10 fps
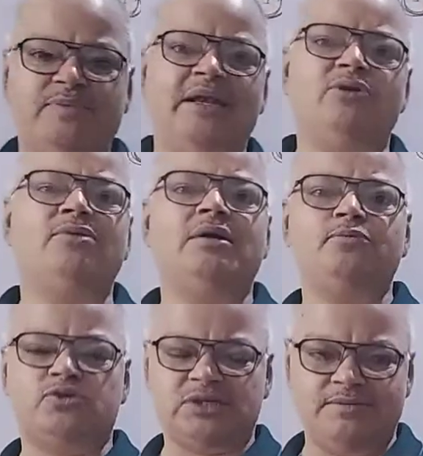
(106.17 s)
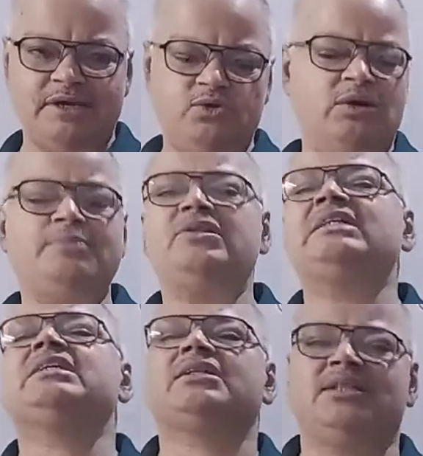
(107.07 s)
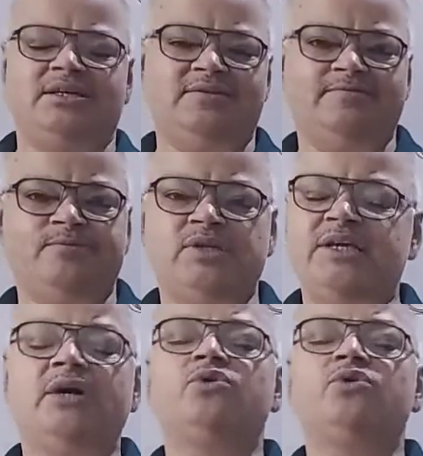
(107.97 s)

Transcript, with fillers: वैल्यू आप उसका वैल्यू आप दे सकते हैं या